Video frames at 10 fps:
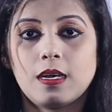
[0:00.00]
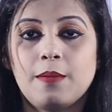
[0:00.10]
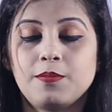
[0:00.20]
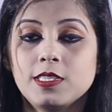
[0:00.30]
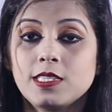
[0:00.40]

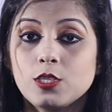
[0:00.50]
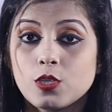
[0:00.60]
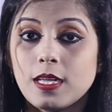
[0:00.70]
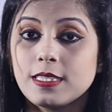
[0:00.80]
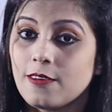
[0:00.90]
আপনার
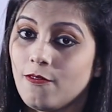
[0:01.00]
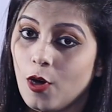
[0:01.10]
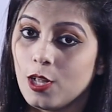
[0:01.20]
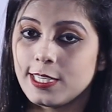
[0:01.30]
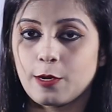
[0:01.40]
সিজনাল যে
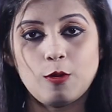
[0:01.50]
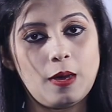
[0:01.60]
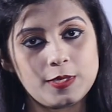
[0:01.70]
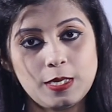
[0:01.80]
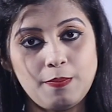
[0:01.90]
ফল যেগুলো
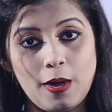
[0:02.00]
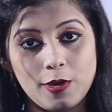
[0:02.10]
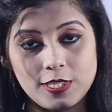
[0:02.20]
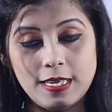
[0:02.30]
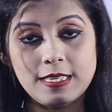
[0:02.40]
আমাদের
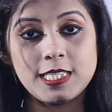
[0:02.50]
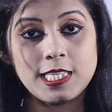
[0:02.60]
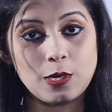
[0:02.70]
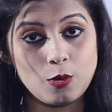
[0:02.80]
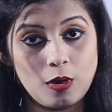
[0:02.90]
পাওয়া যায়
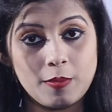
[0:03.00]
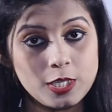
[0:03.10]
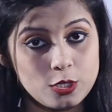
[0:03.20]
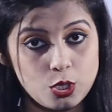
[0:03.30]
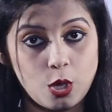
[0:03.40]
সেগুলো
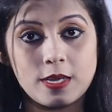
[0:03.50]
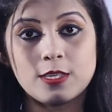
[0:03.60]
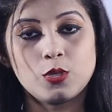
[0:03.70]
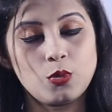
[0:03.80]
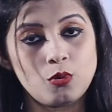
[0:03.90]
আমাদের
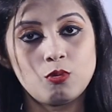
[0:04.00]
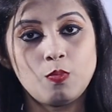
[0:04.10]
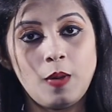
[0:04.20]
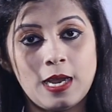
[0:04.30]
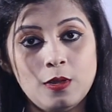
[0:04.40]
ত্বকের জন্য খুব
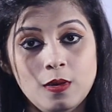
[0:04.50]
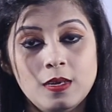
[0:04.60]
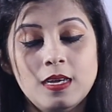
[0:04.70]
ভালো